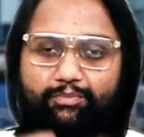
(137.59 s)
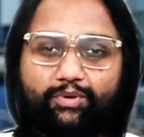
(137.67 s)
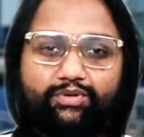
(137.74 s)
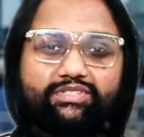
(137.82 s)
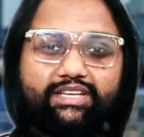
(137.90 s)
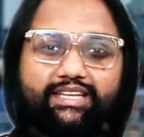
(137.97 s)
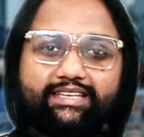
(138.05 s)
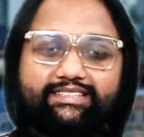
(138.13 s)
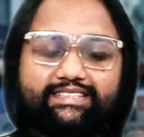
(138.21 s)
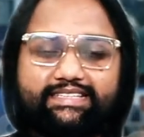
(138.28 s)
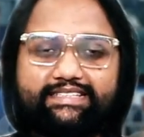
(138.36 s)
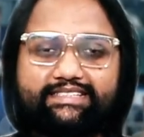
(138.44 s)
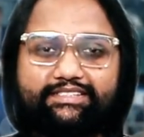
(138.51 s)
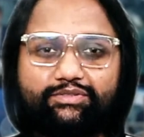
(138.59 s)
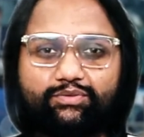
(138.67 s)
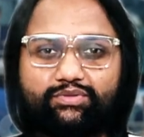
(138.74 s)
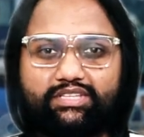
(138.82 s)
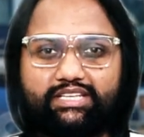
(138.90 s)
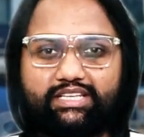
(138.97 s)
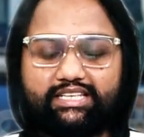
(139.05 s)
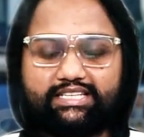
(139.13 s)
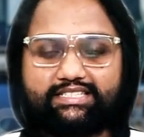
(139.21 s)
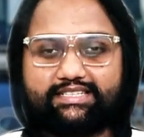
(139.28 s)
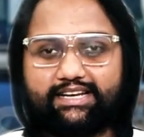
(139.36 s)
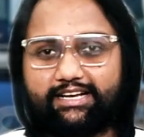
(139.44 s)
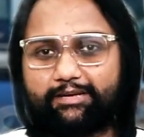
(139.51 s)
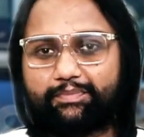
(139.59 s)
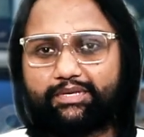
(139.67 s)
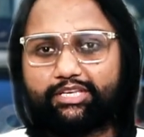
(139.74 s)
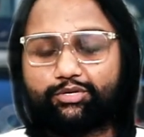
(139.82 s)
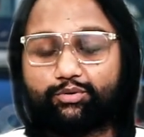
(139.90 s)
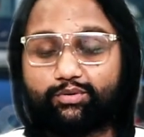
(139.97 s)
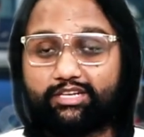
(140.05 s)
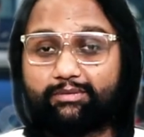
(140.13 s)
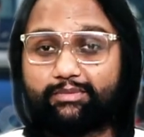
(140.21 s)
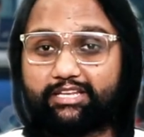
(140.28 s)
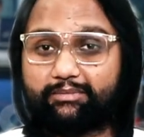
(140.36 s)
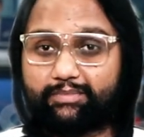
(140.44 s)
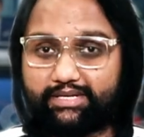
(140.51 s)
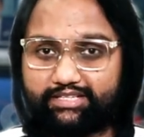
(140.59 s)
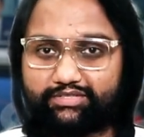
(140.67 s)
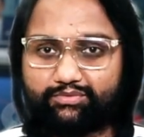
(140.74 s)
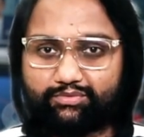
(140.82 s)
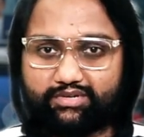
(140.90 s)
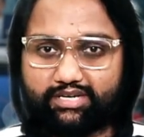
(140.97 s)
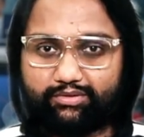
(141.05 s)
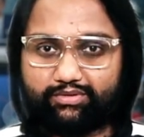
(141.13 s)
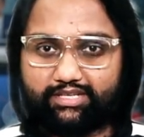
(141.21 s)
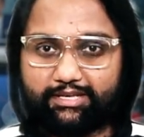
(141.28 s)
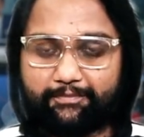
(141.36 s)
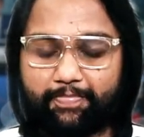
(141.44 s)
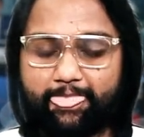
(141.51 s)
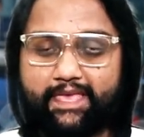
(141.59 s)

बहुत सारे ऐसे केसेस होते हैं कि जहाँ पे गूगल हमारी बातें सुन रहा होता है